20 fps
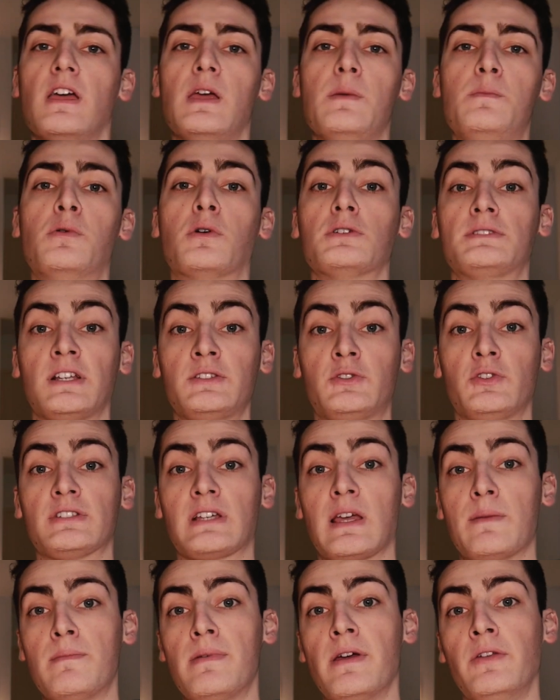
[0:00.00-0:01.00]
et pour ça ce
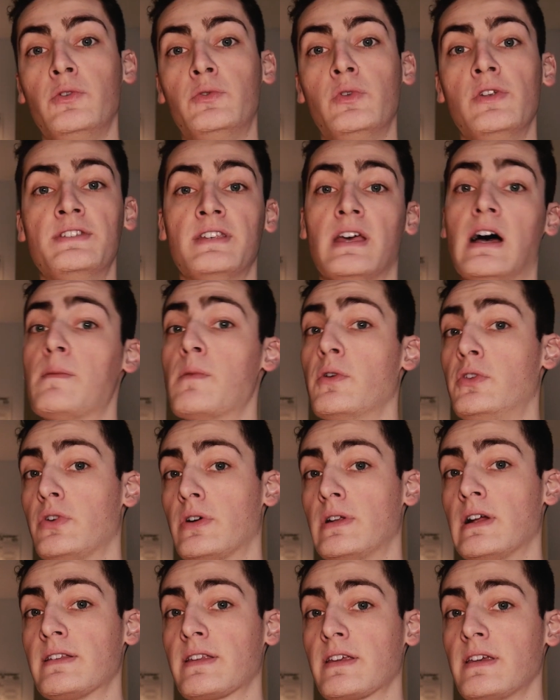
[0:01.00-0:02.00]
serait bête d'utiliser un
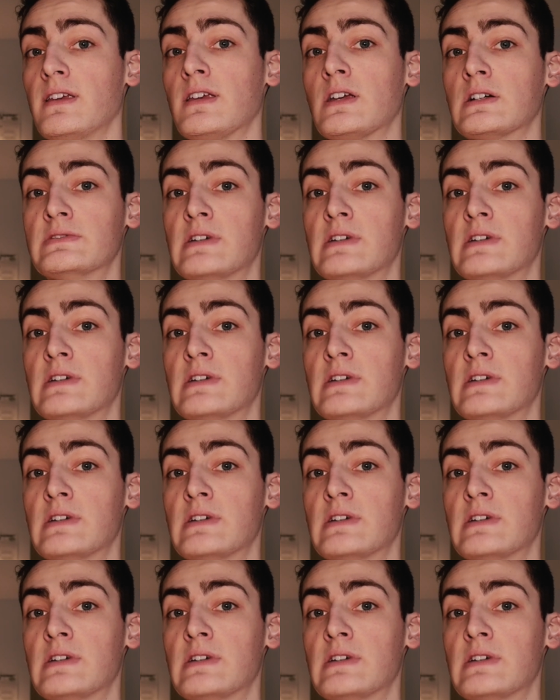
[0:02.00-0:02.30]
moteur électrique,